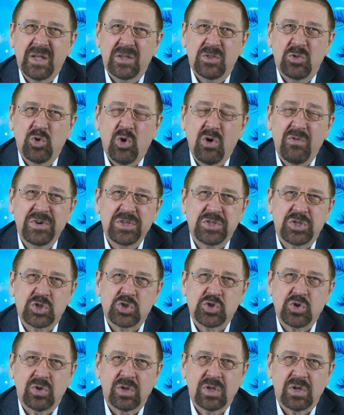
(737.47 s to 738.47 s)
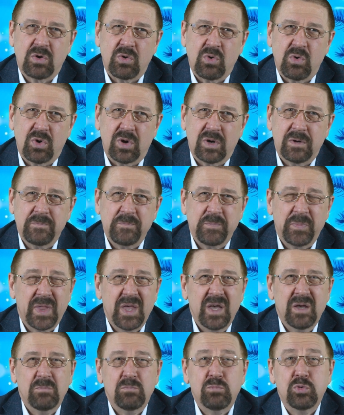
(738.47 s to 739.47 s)
«Новый тяжелый рок».
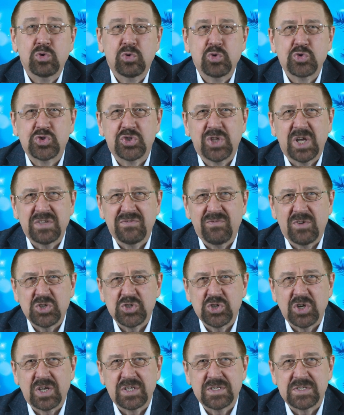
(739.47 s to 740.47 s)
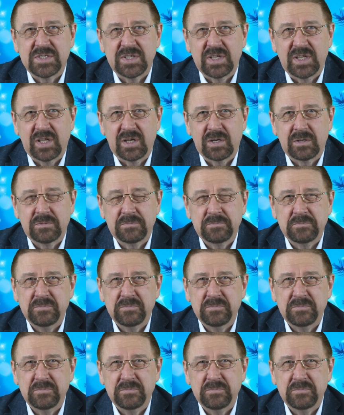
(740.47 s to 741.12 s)
Буду ждать ваших оценок.